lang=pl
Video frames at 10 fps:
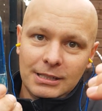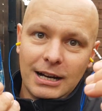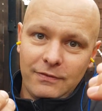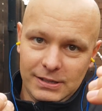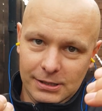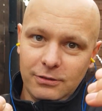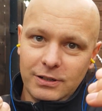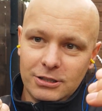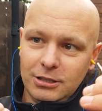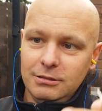
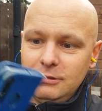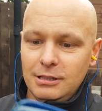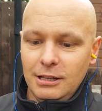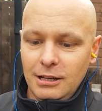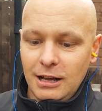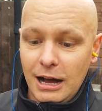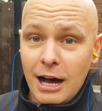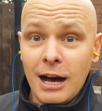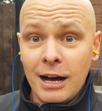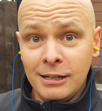awansować.
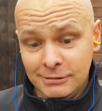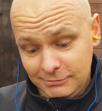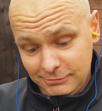A